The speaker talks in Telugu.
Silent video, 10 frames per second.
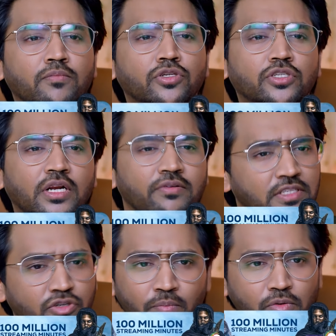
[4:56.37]
మ్యూచువల్
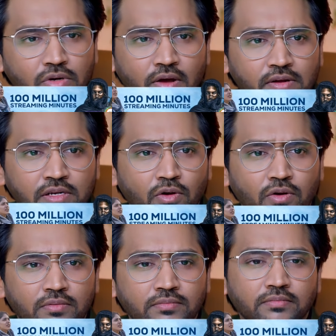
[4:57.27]
డివోర్స్కి ఒప్పుకున్నావనుకో
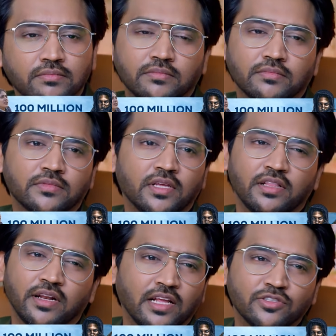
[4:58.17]

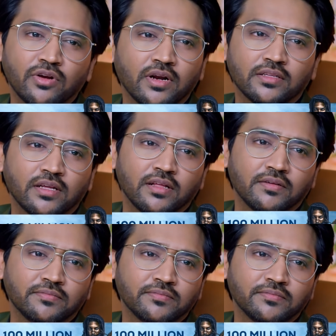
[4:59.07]
ఇంత టెన్షన్ ఉండదు కదా